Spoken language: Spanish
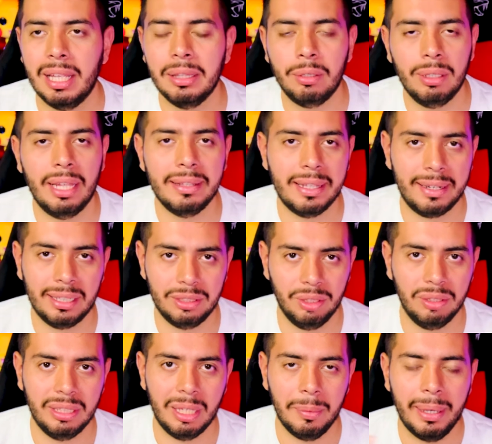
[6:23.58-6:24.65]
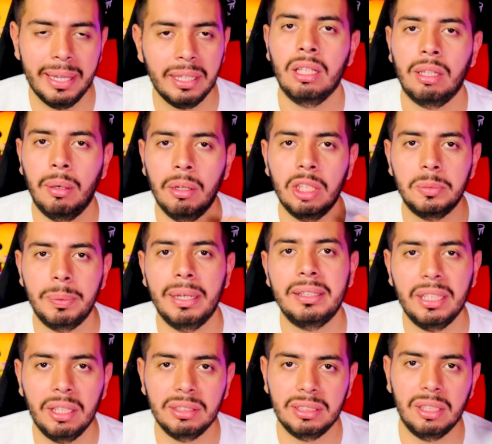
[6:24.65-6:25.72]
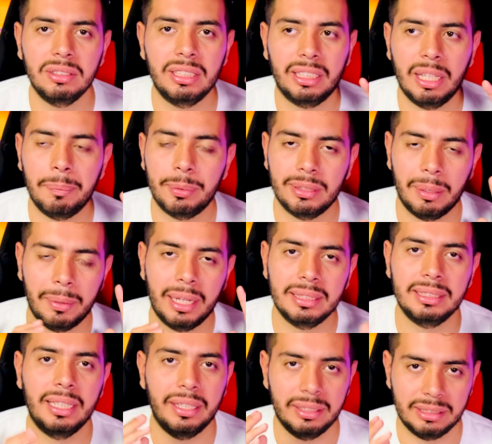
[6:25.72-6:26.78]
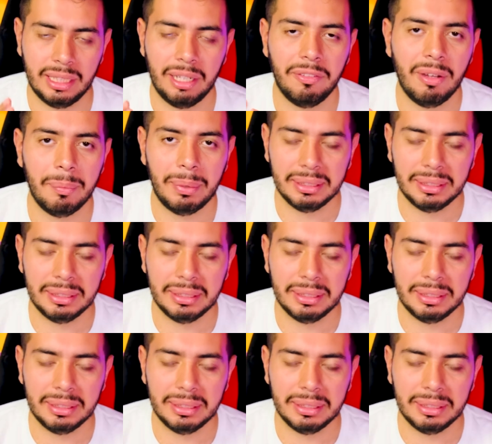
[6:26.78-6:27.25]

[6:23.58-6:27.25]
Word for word: tanto la narración de Ibai como los partidos de los equipos. La verdad se, rifan